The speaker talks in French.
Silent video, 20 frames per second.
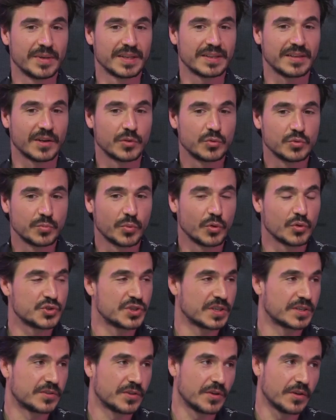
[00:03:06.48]
mettre un coup de
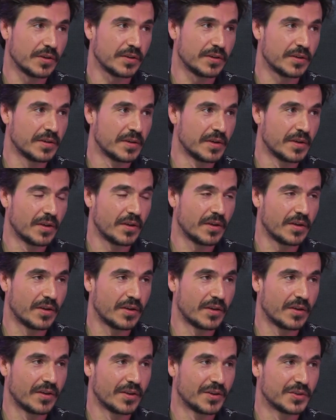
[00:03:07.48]
projecteur
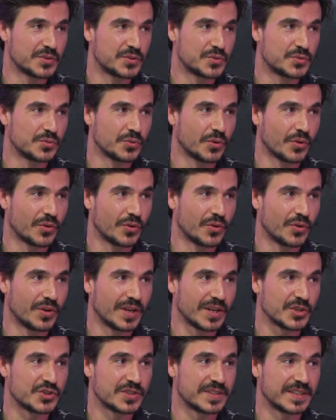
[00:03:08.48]
sur
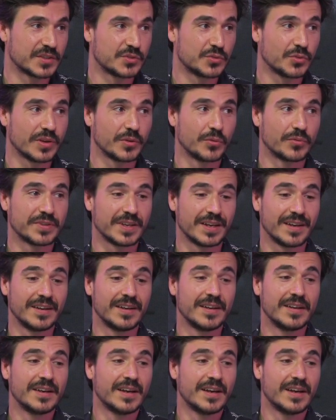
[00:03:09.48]
l'architecture et on vient